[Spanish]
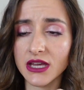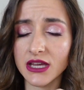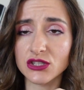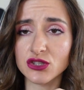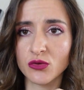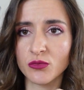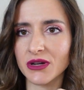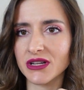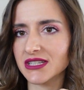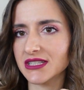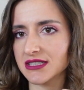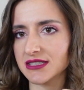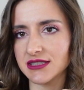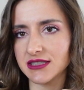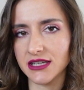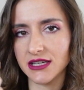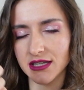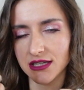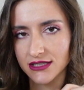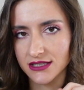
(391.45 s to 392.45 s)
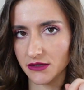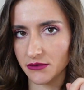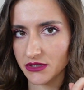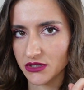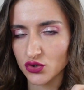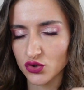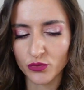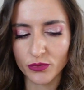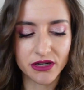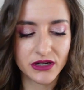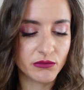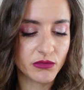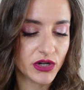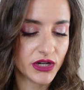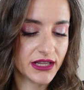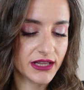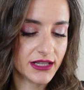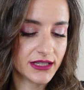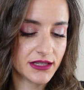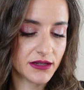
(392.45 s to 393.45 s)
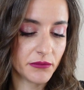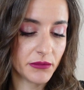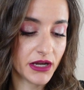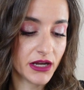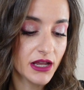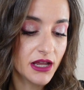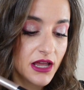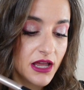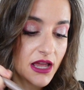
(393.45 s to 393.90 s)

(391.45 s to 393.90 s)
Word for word: sombras en stick que se ven súper bonitas también.